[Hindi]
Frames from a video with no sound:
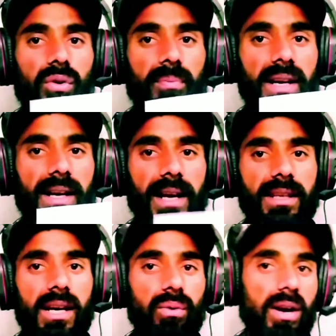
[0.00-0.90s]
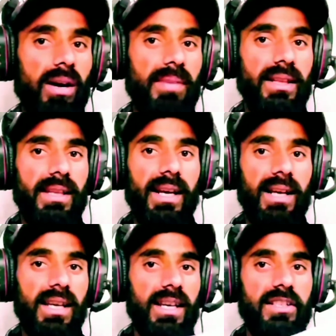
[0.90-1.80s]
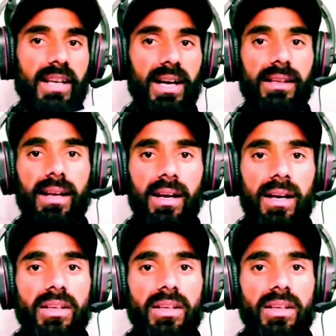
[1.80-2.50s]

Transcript: ओपन कर दिया और आपने देखा कि इसके अंदर